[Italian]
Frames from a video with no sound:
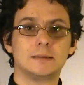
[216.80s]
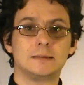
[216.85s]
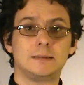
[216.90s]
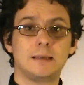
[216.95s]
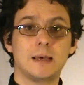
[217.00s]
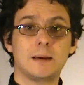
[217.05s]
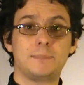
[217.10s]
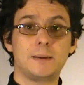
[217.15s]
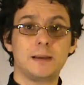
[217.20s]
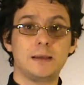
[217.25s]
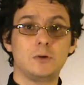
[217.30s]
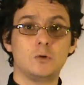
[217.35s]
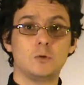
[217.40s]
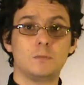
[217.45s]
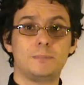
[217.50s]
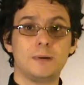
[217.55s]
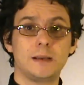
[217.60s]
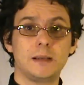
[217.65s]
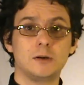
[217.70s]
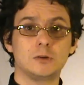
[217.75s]
Si aprì
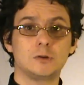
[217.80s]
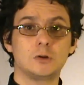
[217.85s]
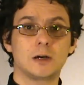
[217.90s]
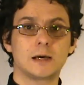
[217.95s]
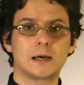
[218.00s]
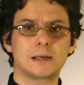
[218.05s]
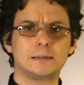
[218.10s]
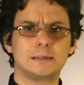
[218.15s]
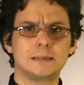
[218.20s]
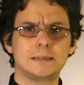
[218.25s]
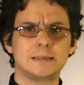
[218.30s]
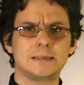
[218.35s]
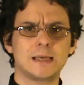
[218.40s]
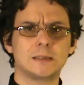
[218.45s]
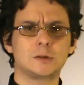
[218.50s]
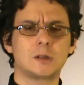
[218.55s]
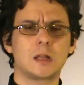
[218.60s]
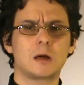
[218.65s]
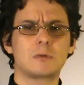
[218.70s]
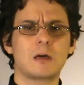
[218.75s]
un periodo
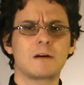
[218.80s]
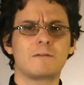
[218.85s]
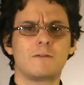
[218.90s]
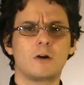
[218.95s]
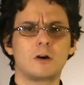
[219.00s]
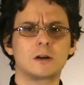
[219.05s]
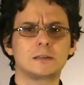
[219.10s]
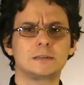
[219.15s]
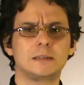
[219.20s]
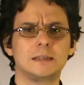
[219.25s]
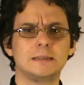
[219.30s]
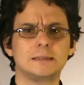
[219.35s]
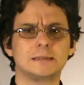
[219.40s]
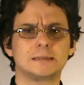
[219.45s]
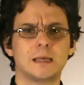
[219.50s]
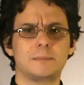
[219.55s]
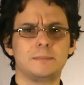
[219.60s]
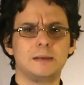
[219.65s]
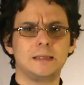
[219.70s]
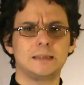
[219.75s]
caratterizzato da una forte
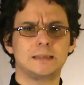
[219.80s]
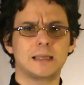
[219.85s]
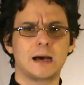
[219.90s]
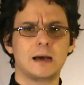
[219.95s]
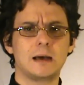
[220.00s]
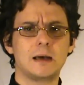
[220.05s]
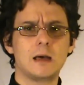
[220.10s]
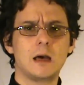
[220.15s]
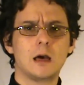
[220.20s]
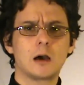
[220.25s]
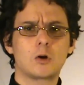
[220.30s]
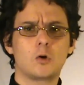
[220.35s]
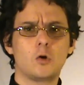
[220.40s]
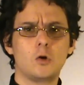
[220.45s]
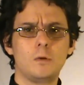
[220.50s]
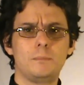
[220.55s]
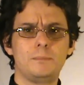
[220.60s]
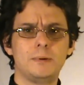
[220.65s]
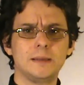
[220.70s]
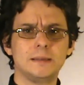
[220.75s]
instabilità,
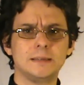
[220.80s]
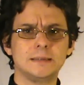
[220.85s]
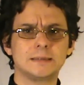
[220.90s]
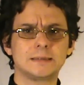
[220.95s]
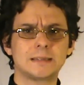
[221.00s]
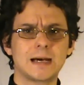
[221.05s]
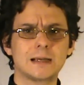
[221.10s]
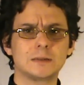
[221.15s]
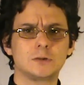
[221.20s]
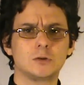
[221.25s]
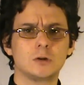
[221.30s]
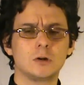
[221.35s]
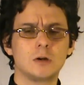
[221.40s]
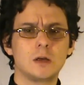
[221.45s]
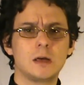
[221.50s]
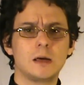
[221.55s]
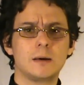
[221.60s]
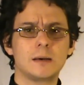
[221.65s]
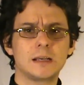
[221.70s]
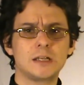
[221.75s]
colpi di Stato,
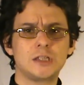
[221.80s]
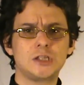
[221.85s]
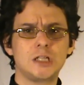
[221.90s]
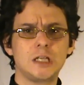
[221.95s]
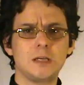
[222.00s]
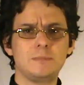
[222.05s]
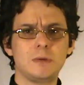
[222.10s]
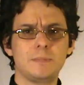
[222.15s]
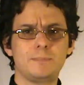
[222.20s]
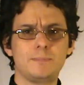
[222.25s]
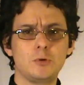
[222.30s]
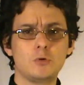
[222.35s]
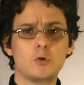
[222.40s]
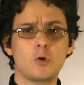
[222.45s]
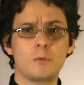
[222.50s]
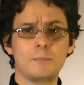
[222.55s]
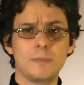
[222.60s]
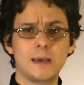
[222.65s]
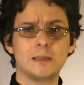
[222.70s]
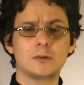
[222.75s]
regimi più
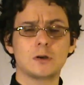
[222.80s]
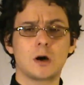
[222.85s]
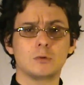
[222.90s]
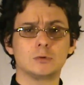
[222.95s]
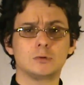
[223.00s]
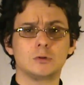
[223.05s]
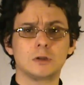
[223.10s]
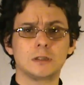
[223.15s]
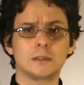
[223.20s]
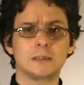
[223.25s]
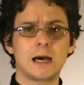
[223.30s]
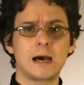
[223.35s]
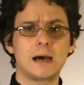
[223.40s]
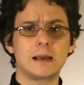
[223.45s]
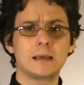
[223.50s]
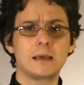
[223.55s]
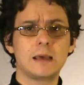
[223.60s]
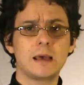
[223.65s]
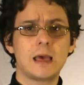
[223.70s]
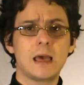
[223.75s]
o meno
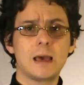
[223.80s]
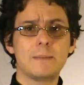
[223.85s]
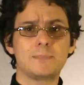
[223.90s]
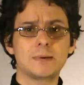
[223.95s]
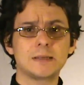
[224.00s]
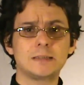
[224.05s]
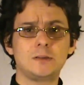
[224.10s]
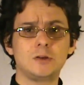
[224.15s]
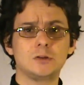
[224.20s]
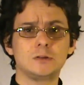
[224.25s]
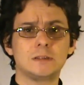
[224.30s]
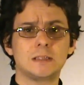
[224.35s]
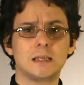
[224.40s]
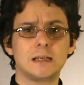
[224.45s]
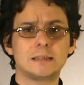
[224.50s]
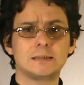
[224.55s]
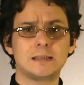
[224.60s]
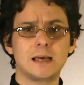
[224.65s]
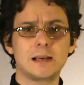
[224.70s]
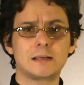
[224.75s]
autoritari e pressioni
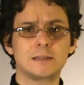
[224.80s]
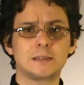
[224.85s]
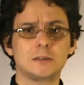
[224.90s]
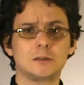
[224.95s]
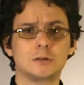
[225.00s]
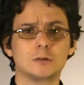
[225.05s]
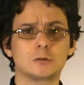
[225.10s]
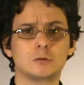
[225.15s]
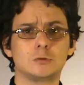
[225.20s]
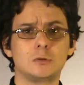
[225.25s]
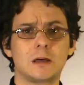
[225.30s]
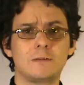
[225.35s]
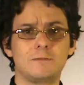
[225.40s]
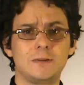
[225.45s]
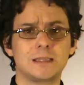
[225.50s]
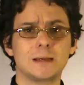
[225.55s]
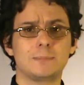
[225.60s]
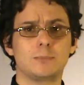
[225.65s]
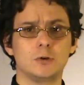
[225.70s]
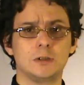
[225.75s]
dell'esercito sulla
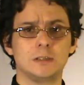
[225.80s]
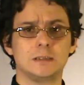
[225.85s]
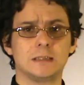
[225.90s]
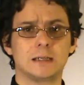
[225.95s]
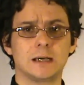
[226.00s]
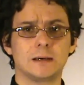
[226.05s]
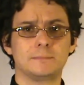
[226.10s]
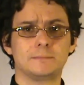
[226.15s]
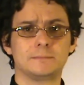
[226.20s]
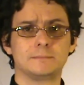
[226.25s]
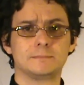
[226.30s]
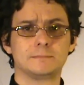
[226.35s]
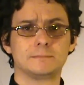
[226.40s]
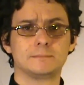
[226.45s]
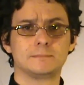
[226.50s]
vita politica.